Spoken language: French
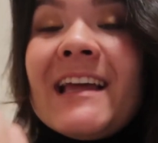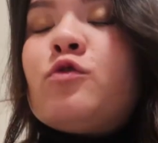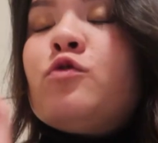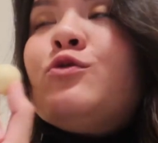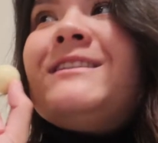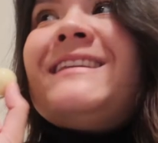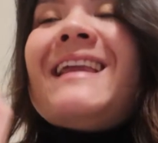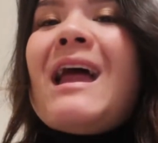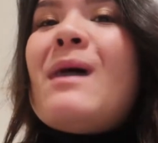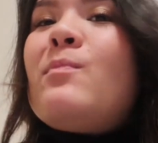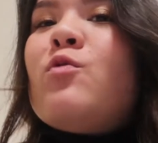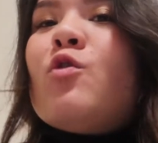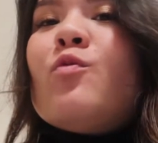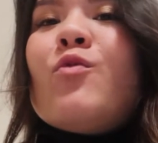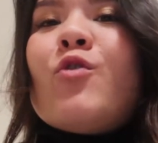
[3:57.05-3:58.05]
Tout est là
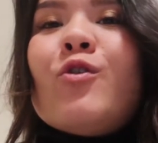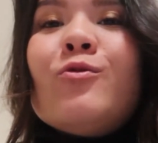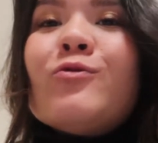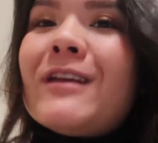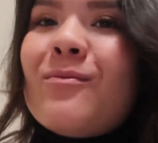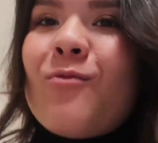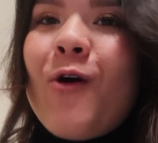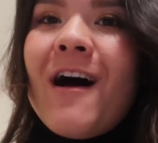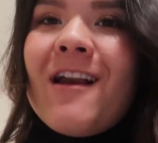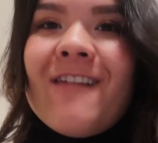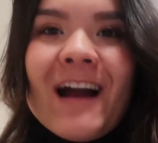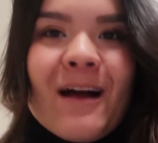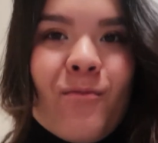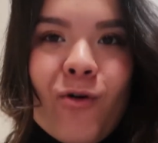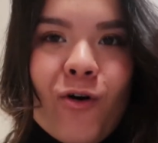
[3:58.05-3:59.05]
pour me remonter le moral,
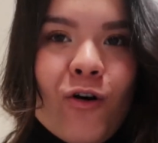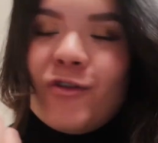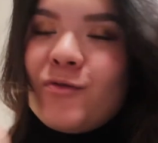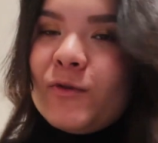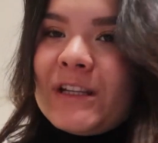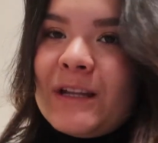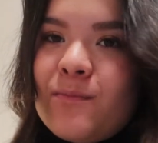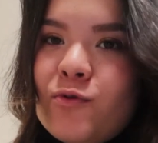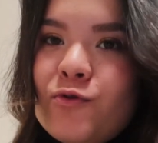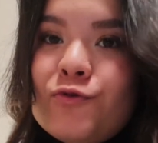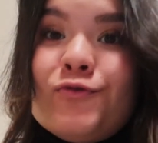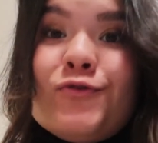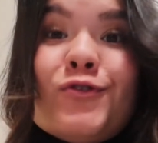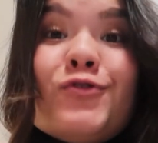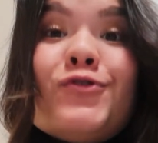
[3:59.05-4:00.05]
vraiment. Que demander de
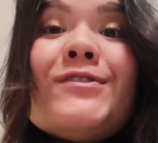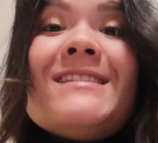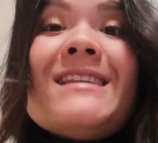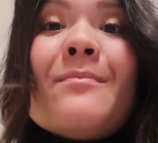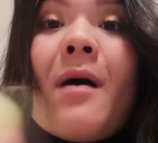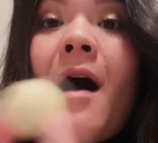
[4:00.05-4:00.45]
plus Je ne sais